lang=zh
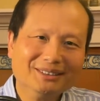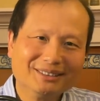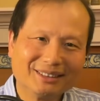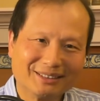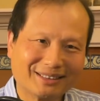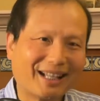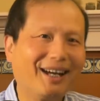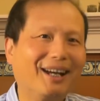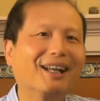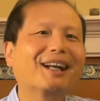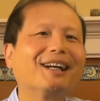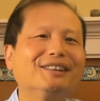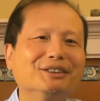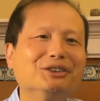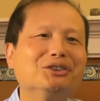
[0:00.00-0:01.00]
嗯，谈
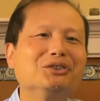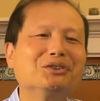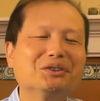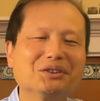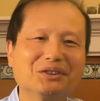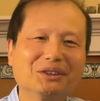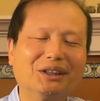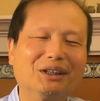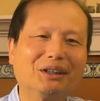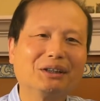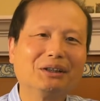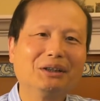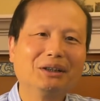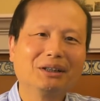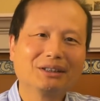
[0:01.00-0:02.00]
更呃
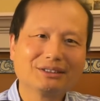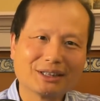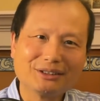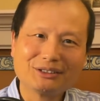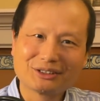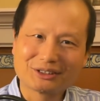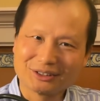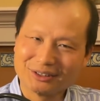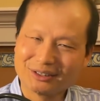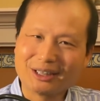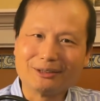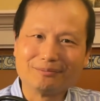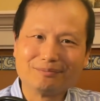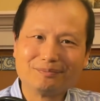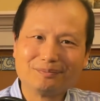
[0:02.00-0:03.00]
真实
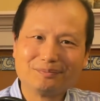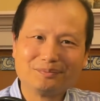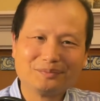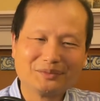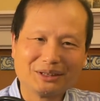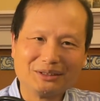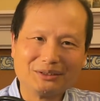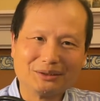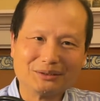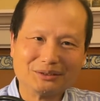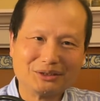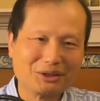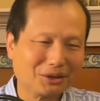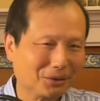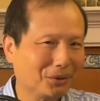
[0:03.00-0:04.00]
的那种
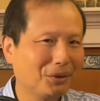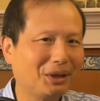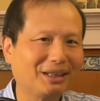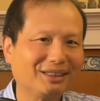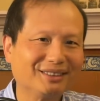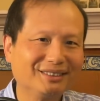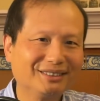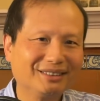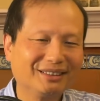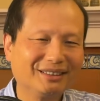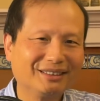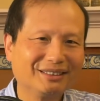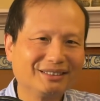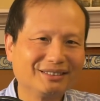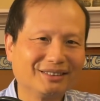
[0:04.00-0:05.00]
情况，
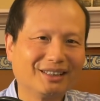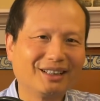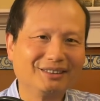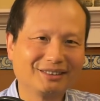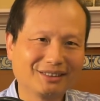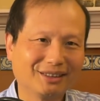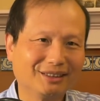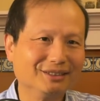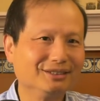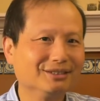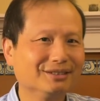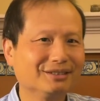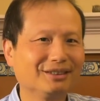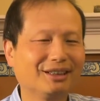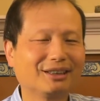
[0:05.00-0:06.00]
就很可能
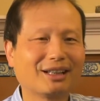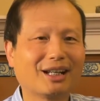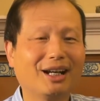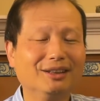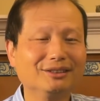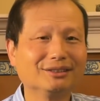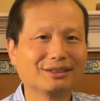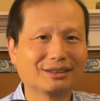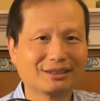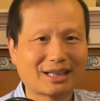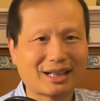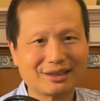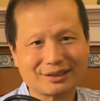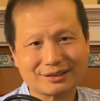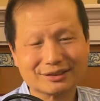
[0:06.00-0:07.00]
那当然就是
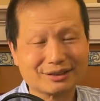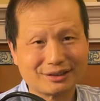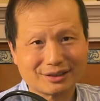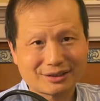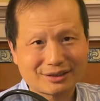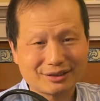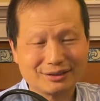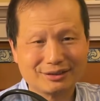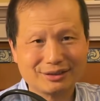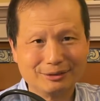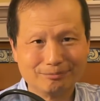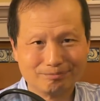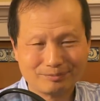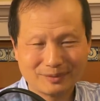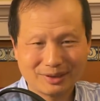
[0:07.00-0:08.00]
他的这些事迹
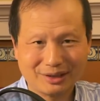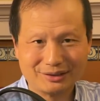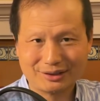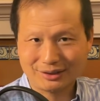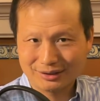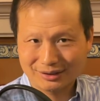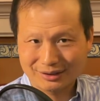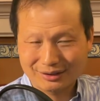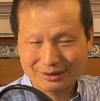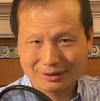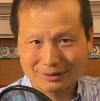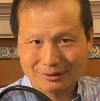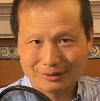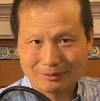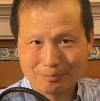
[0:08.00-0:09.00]
其实
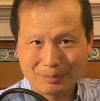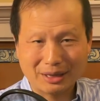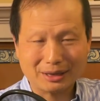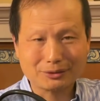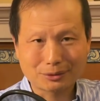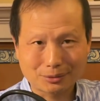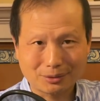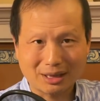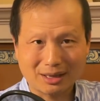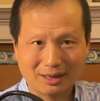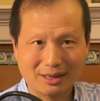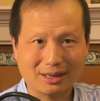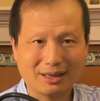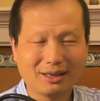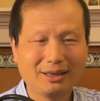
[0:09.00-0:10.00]
是编出来
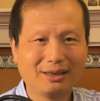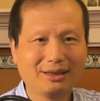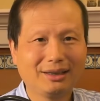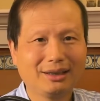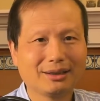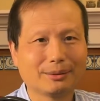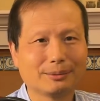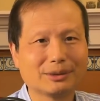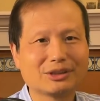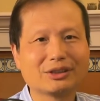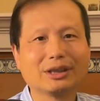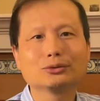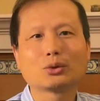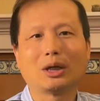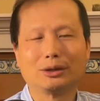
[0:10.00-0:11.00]
的。那么
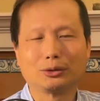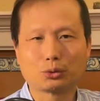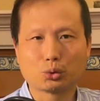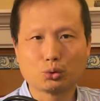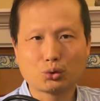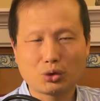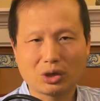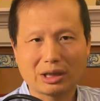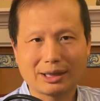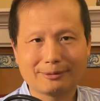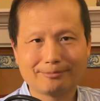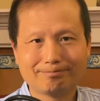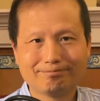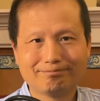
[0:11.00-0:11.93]
宣传出去了，